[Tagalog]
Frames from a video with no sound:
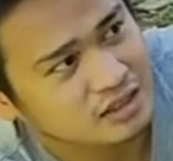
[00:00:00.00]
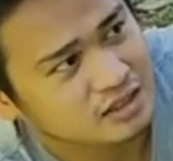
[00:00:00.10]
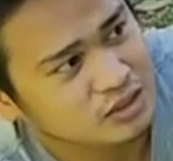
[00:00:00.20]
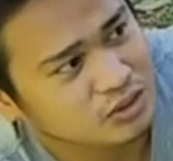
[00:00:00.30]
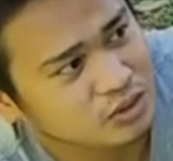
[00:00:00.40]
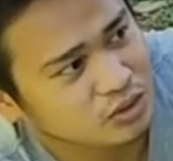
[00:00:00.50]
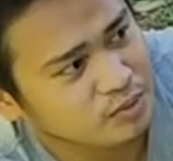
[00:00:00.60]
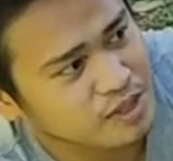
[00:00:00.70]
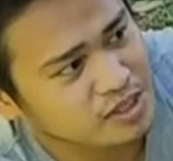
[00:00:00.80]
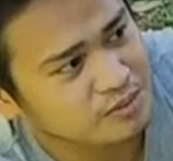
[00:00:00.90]
So,
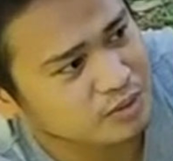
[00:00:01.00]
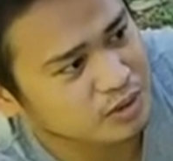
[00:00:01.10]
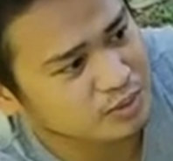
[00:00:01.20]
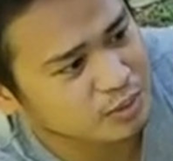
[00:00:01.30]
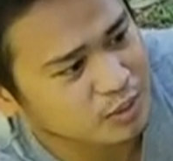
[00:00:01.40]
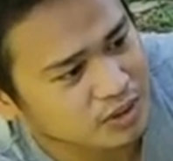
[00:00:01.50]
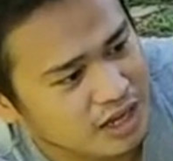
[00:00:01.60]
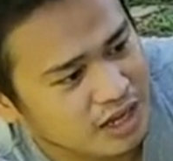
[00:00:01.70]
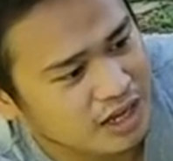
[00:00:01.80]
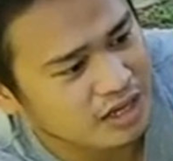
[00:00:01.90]
possible po
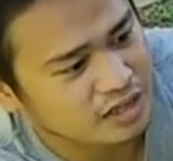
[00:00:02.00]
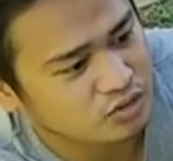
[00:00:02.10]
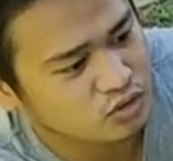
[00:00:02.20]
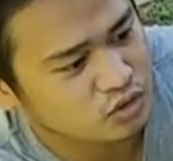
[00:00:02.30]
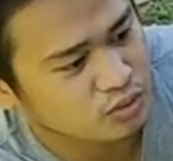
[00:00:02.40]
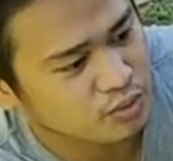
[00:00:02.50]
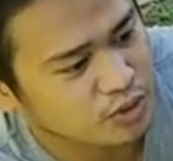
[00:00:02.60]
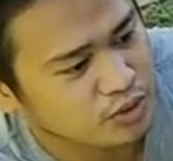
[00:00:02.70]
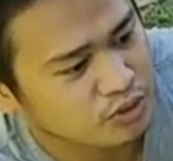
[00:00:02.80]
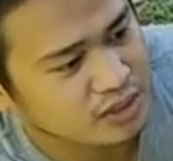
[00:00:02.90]
na tutubo po
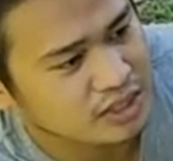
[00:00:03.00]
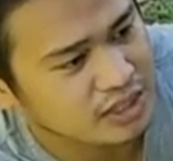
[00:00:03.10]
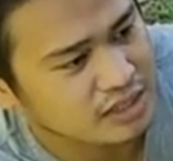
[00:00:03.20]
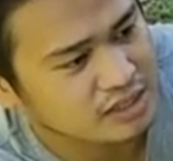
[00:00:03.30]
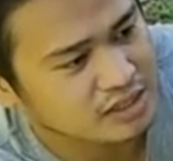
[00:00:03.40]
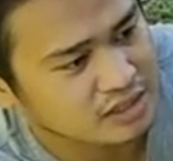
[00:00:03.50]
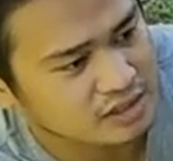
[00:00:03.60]
ito ulit guys.